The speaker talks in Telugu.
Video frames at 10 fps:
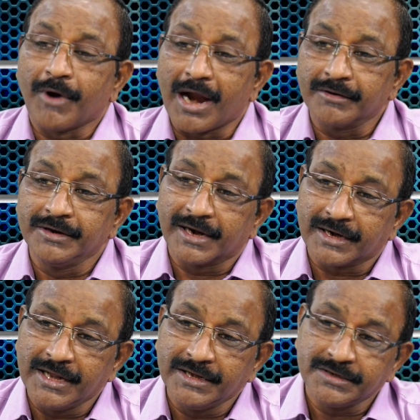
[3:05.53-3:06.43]
వాళ్ళు
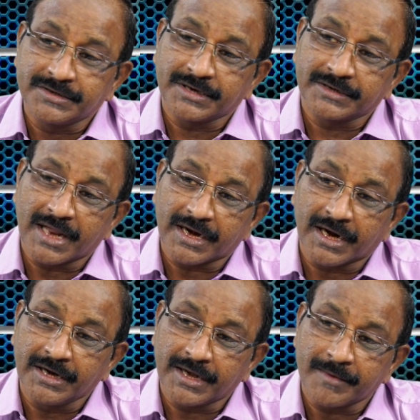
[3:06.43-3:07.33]
నిర్ణయించిన ధర
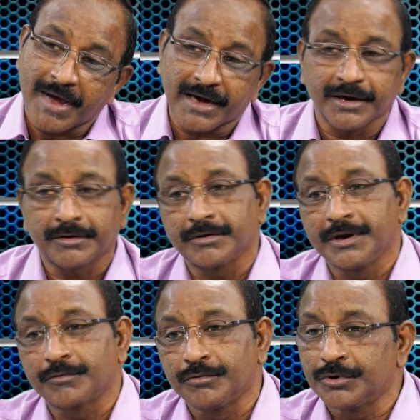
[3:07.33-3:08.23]
కంటే మార్కెట్లో
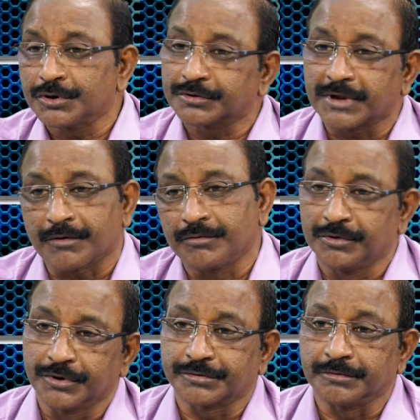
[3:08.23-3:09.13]
ఎక్కువ ఉండొచ్చు తక్కువ
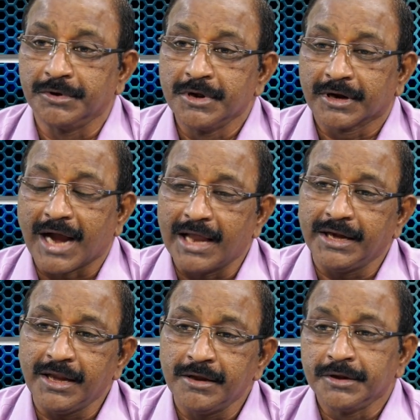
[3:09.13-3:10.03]
ఉండొచ్చు
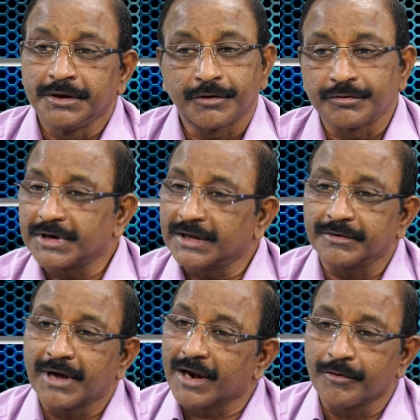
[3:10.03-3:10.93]
కానీ ఎక్కువ
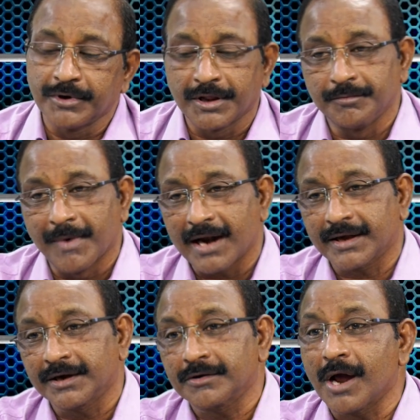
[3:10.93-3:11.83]
శాతం అలా ఉండదు
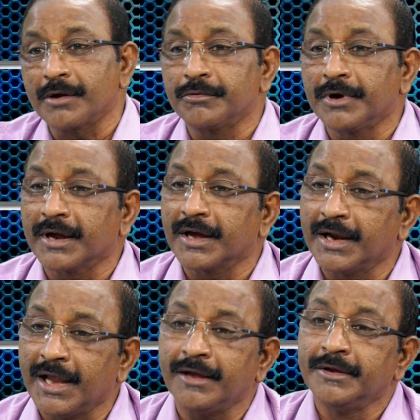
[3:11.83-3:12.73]
మార్కెట్కు
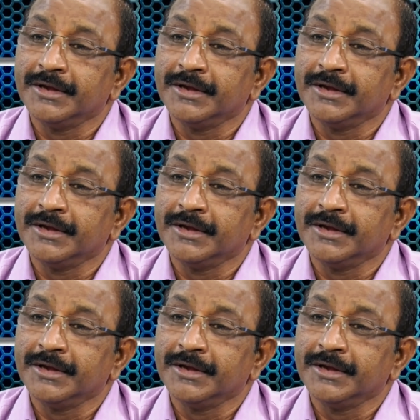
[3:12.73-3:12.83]
అనుగుణంగానే